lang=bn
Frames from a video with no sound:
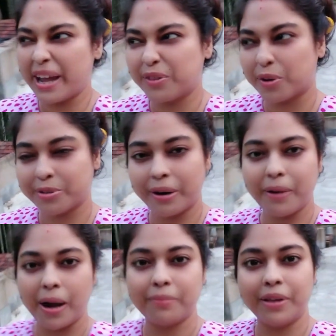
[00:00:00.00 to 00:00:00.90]
দশবার
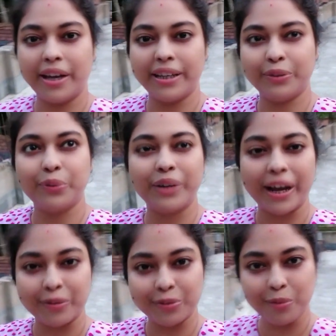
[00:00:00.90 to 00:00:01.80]
ভাবতে হয় দূর
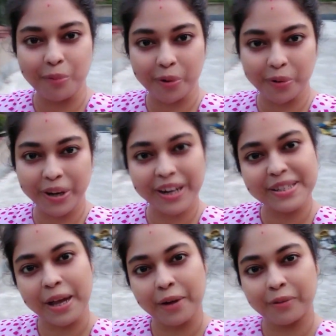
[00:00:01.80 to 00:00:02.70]
এখন তো বড় হয়ে
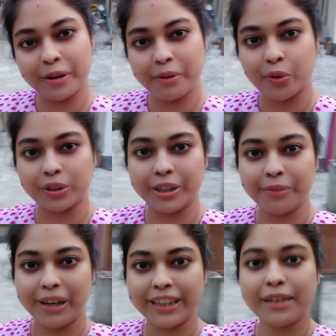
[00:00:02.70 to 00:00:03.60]
গেছে এখন আবার রথের
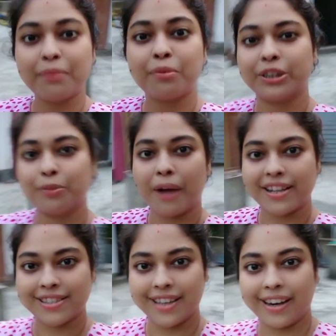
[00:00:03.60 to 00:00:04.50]
মেলায় যাবো সে তো
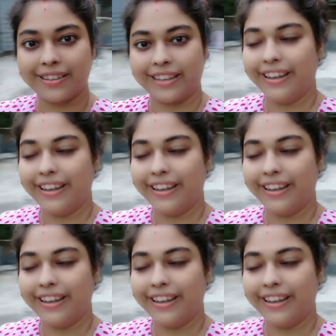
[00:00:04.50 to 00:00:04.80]
বাচ্চারা যায়